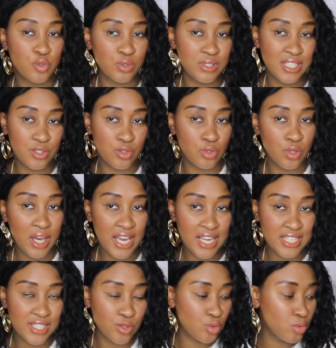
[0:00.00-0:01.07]
je vous assure,
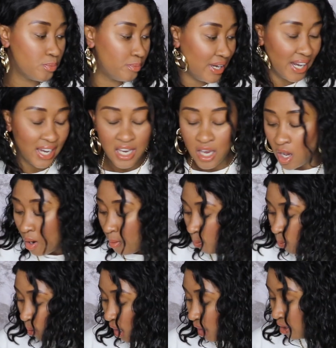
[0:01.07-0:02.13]
elle est super.
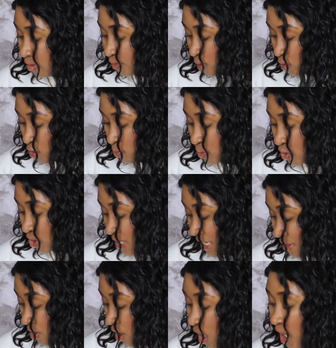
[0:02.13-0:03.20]
Moi, franchement, je
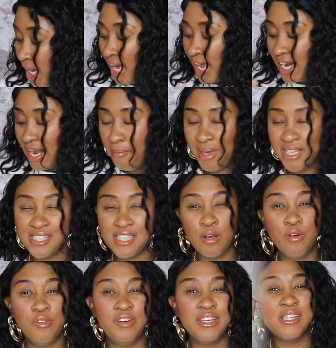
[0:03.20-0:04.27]
l'adore. La matière,
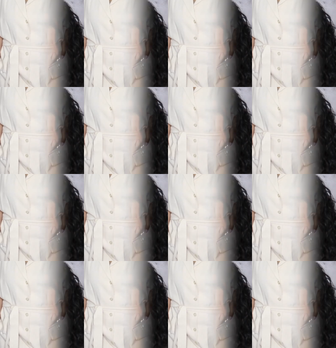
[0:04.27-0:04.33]
au fait,